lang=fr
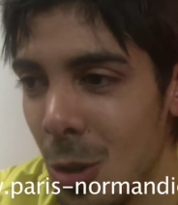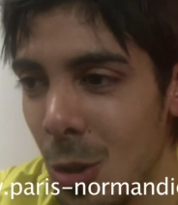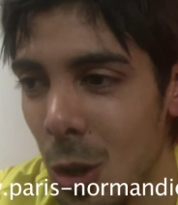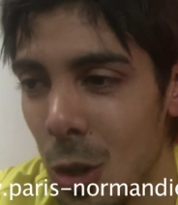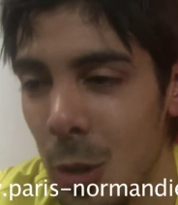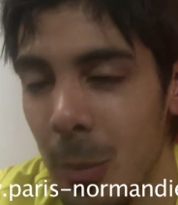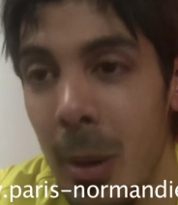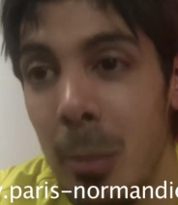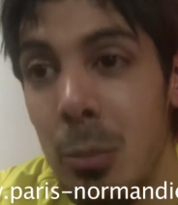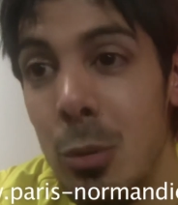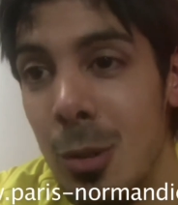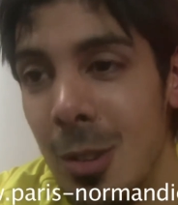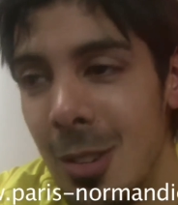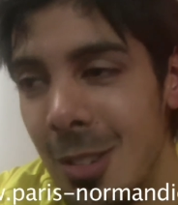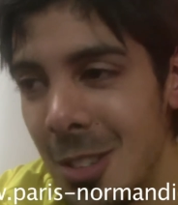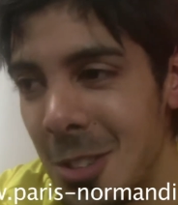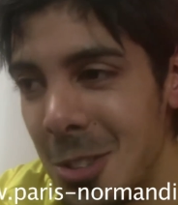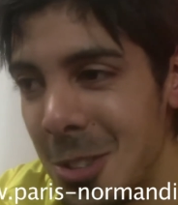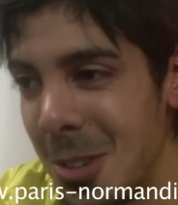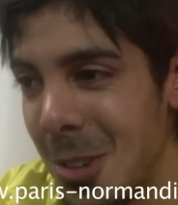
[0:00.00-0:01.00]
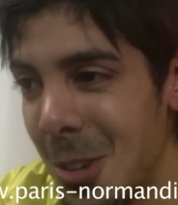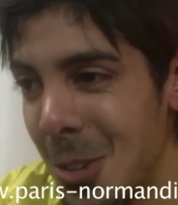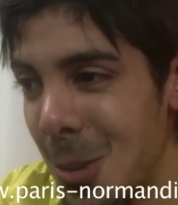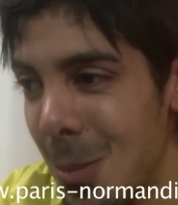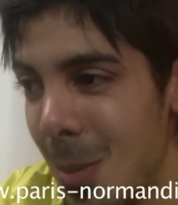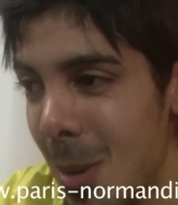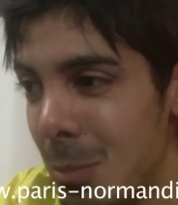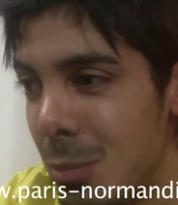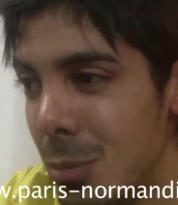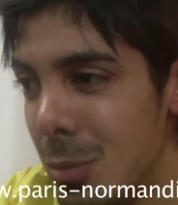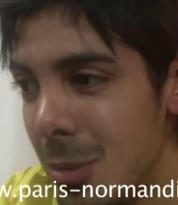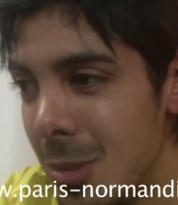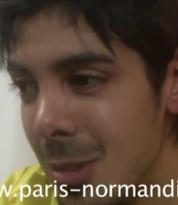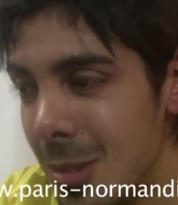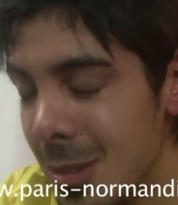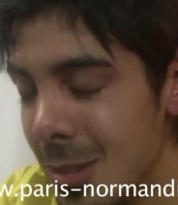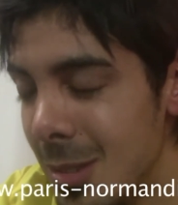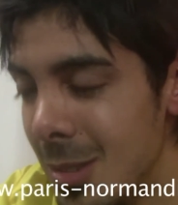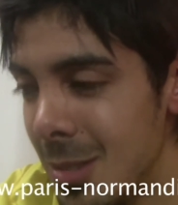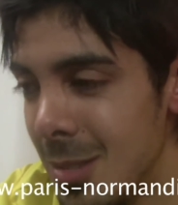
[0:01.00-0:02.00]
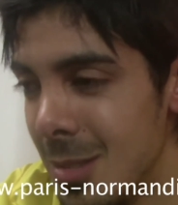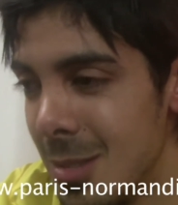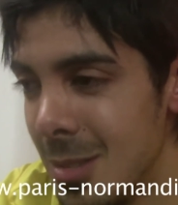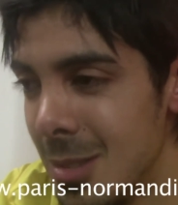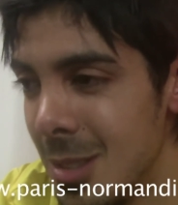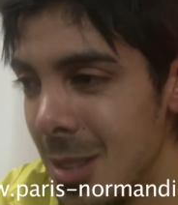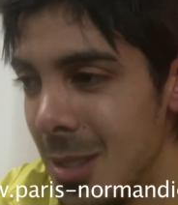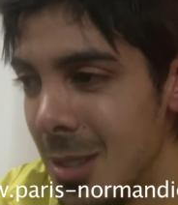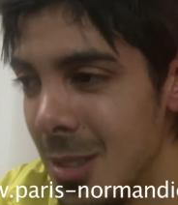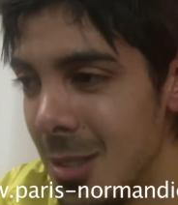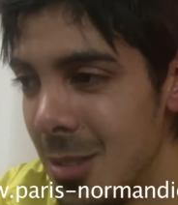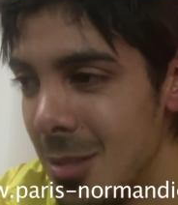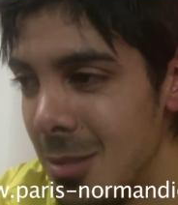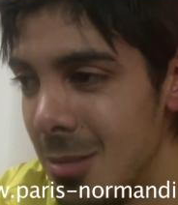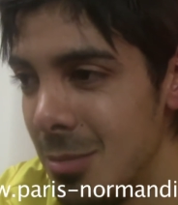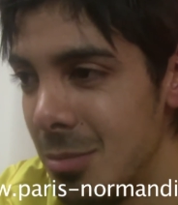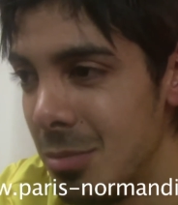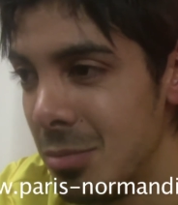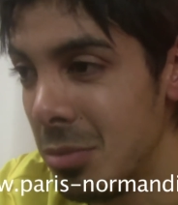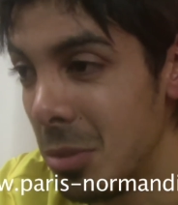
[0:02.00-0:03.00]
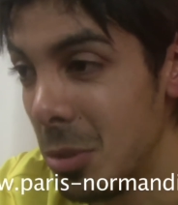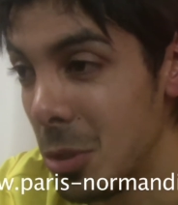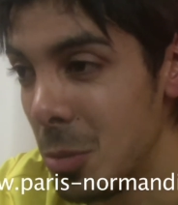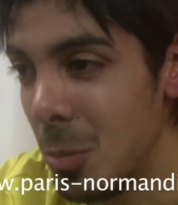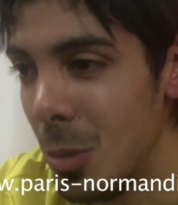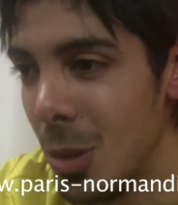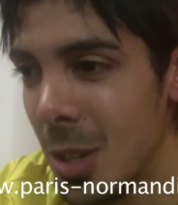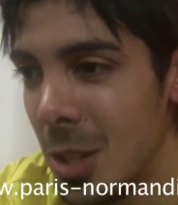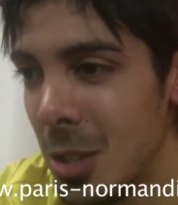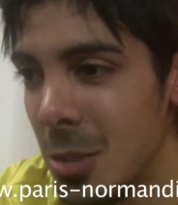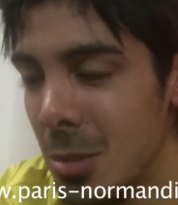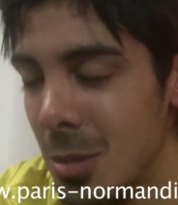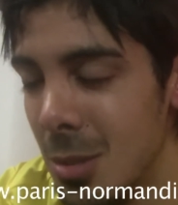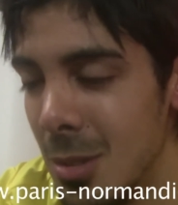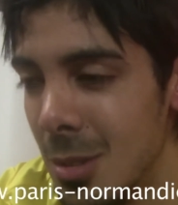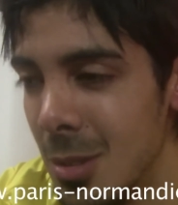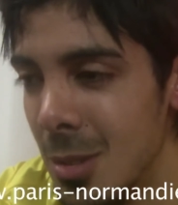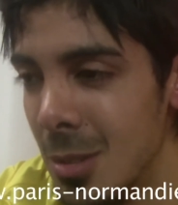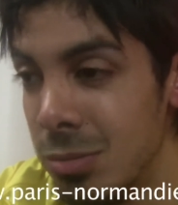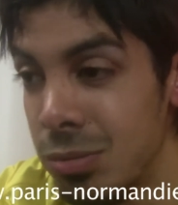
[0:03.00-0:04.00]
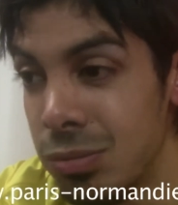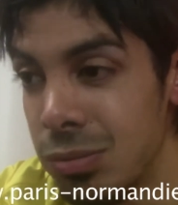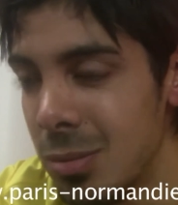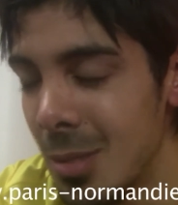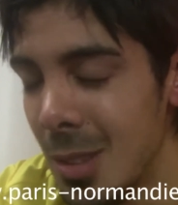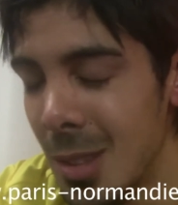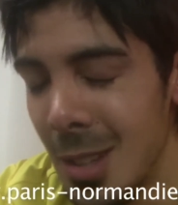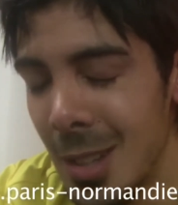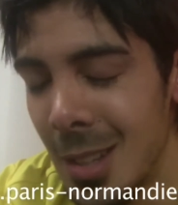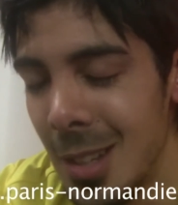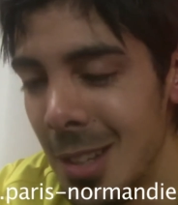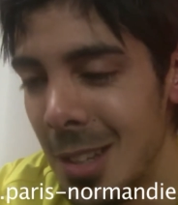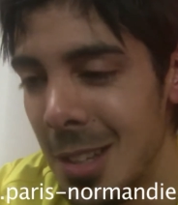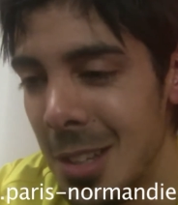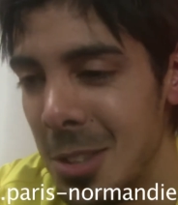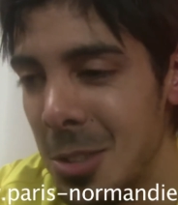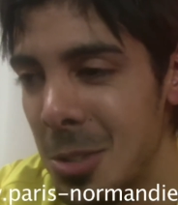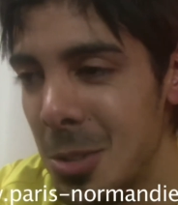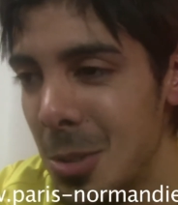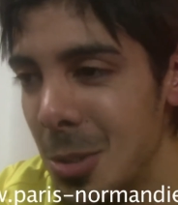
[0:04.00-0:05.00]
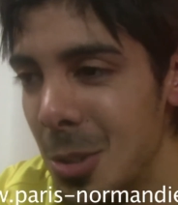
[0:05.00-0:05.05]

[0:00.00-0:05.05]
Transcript: je suis encore dans ma bulle. Je suis encore dans ma bulle. franchement, là, je suis je